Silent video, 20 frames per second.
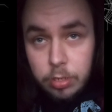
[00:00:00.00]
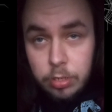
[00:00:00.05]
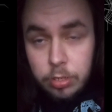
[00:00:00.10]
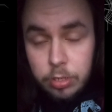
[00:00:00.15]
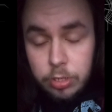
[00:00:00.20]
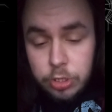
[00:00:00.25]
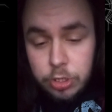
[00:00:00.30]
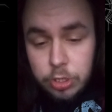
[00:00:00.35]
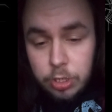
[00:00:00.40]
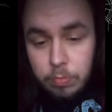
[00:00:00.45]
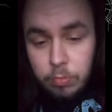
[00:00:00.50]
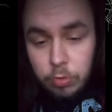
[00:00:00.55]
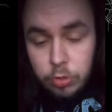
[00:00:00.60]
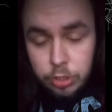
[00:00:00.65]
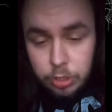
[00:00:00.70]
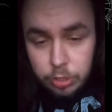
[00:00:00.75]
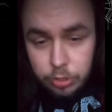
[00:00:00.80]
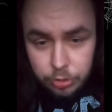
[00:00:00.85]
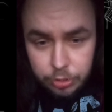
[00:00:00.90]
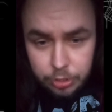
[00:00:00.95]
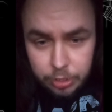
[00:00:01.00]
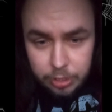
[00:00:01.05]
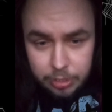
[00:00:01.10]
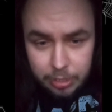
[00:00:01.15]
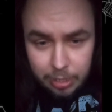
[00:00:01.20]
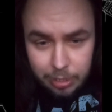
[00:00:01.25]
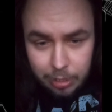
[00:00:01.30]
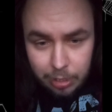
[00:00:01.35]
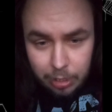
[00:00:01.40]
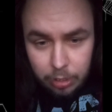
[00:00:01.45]
że może do tej
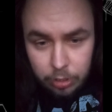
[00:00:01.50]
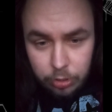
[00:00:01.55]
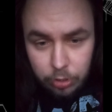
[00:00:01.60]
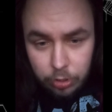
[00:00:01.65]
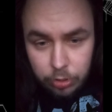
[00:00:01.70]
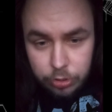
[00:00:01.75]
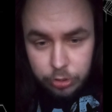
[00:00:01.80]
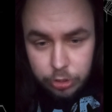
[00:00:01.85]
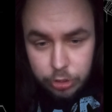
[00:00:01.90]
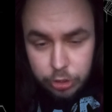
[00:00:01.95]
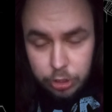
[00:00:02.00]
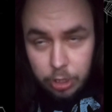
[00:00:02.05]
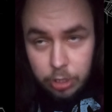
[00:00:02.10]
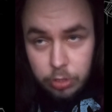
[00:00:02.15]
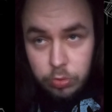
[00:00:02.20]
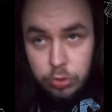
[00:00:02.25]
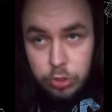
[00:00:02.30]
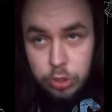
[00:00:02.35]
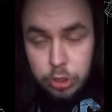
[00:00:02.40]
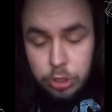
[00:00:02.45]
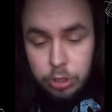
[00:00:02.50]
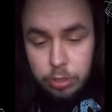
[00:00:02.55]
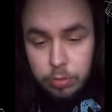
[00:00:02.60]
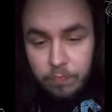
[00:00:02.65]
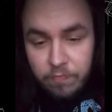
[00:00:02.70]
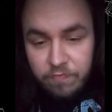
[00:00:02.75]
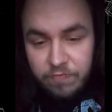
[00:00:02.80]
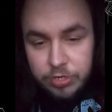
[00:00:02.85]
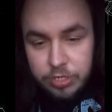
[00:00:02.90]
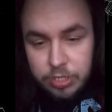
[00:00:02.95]
setki dotrze już
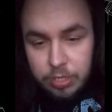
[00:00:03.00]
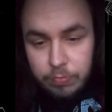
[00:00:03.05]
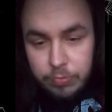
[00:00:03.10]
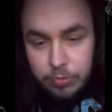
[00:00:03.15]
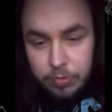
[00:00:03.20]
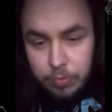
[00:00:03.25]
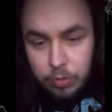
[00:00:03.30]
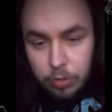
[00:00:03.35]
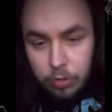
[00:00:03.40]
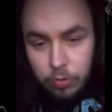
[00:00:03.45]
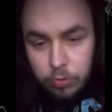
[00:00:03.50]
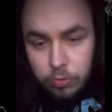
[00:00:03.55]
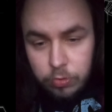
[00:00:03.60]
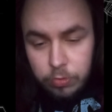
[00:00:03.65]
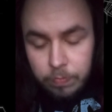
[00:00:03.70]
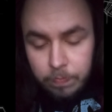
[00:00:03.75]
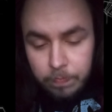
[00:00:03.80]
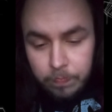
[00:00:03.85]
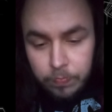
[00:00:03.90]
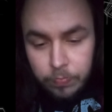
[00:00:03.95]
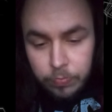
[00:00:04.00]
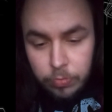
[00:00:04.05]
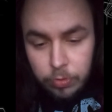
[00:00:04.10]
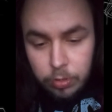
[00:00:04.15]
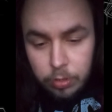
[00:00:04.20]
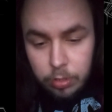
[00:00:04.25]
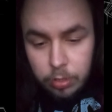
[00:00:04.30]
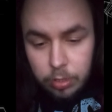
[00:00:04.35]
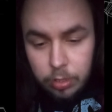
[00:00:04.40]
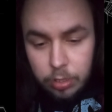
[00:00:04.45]
w następnym roku.
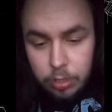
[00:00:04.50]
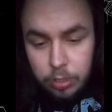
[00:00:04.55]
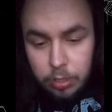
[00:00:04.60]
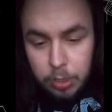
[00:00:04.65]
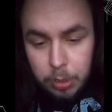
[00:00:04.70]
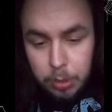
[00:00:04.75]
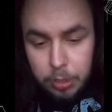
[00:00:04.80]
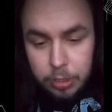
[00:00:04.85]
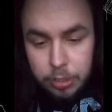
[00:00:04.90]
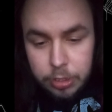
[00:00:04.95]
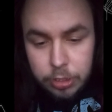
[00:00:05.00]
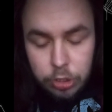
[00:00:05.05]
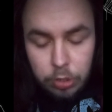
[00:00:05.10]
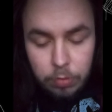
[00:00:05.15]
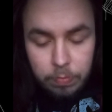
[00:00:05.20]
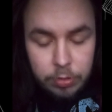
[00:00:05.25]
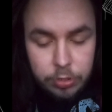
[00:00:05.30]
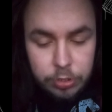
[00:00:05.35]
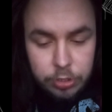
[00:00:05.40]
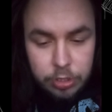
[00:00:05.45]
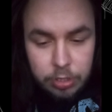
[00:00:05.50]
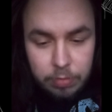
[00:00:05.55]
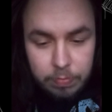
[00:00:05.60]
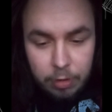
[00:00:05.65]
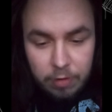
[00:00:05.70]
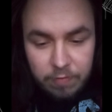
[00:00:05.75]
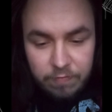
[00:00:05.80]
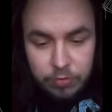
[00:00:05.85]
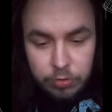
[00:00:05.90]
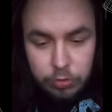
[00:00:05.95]
I więc to będzie
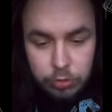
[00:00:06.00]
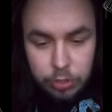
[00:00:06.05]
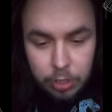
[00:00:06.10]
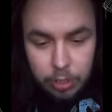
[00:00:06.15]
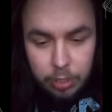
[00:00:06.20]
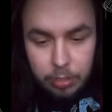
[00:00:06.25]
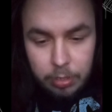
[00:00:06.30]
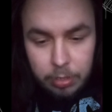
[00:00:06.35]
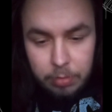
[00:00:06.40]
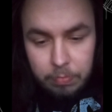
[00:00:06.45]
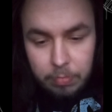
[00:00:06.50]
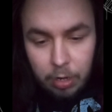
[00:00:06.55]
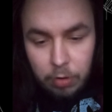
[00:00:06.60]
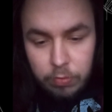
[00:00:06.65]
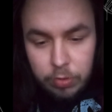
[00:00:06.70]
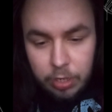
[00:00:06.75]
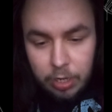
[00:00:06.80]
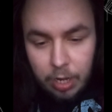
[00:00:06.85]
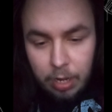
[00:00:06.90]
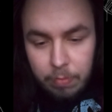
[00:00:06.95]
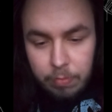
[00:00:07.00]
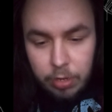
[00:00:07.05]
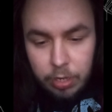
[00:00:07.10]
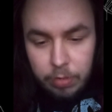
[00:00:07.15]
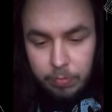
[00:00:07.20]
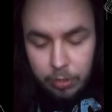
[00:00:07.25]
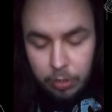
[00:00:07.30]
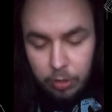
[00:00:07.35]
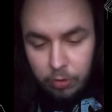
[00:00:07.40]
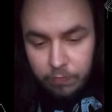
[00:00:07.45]
naprawdę już taki mały kamień
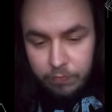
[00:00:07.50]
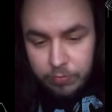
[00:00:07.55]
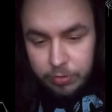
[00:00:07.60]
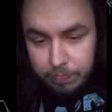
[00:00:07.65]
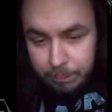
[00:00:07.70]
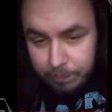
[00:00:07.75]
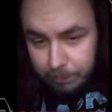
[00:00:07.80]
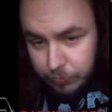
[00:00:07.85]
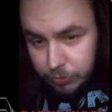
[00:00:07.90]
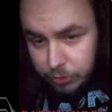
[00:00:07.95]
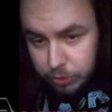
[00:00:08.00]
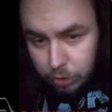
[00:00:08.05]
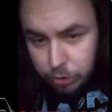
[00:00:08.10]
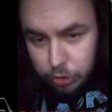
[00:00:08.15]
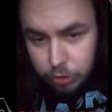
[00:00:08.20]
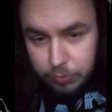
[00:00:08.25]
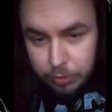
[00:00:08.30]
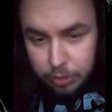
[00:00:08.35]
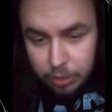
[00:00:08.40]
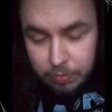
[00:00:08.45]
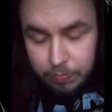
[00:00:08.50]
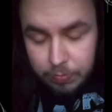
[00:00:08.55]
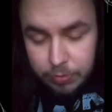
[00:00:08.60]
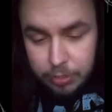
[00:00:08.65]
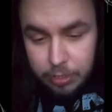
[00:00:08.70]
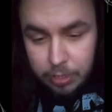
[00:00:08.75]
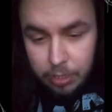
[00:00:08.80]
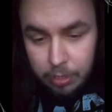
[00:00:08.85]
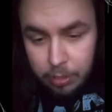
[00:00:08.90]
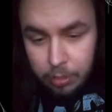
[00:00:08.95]
milowy 100
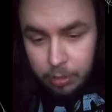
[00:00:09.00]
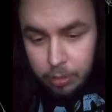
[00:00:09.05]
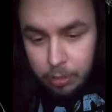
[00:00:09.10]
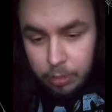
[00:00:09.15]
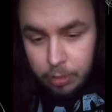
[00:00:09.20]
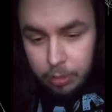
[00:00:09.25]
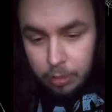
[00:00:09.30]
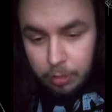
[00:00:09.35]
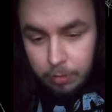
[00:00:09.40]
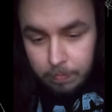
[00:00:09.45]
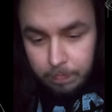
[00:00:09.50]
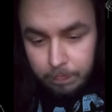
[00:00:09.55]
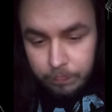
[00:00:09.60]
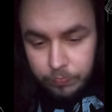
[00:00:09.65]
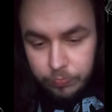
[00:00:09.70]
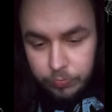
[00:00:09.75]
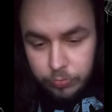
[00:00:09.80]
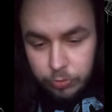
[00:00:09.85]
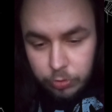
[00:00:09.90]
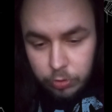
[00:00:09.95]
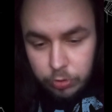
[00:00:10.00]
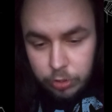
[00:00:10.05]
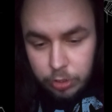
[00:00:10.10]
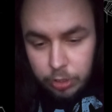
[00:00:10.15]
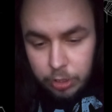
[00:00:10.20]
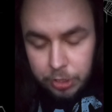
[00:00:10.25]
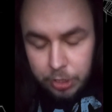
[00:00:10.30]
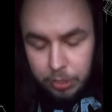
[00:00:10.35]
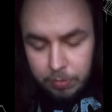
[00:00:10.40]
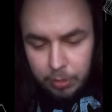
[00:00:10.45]
subskrypcji. No i
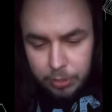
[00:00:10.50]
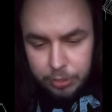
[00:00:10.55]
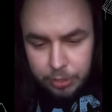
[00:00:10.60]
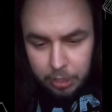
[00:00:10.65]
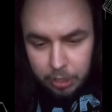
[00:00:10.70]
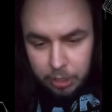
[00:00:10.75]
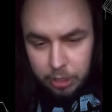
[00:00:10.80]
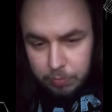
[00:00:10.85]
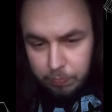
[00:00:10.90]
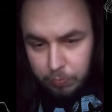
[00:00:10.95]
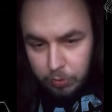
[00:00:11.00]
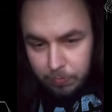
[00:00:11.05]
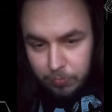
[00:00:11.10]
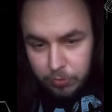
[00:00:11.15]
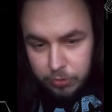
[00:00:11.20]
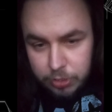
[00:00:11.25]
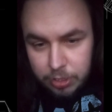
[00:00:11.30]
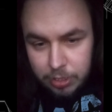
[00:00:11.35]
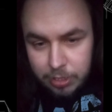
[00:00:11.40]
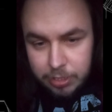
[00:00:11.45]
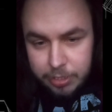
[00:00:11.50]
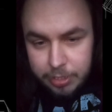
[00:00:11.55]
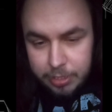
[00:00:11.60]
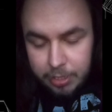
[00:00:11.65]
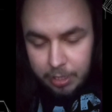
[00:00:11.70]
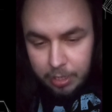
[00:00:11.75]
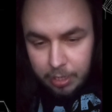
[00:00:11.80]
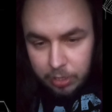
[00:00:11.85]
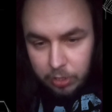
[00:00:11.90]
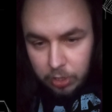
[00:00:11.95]
jeśli macie jakieś
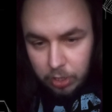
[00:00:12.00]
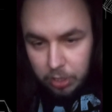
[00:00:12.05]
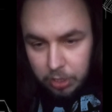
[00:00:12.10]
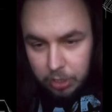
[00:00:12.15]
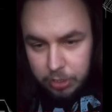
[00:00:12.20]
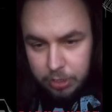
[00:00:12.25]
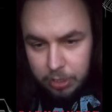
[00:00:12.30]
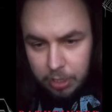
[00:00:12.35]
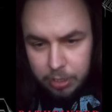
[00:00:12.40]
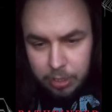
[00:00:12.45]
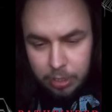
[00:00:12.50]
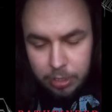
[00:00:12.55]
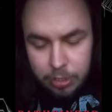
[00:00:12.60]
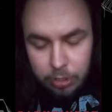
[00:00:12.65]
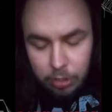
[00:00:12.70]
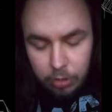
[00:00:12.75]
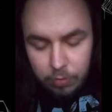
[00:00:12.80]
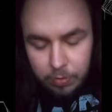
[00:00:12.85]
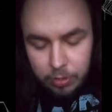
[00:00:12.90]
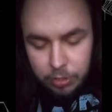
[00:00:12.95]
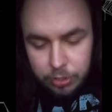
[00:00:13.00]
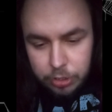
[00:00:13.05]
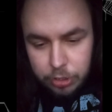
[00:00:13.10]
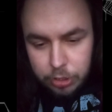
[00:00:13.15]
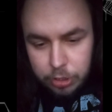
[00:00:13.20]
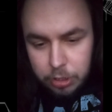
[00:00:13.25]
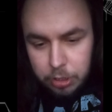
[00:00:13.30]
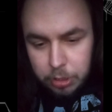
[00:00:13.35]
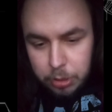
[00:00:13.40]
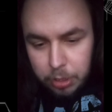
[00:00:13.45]
propozycje, jakie gry zrecenzjować,
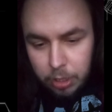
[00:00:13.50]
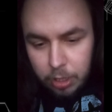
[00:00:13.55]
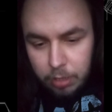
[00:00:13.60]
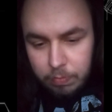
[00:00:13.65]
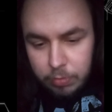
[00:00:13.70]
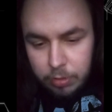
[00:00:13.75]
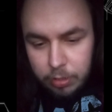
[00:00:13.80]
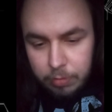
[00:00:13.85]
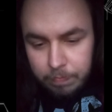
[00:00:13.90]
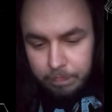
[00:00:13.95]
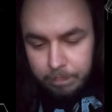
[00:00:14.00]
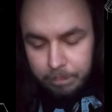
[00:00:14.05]
czy filmy,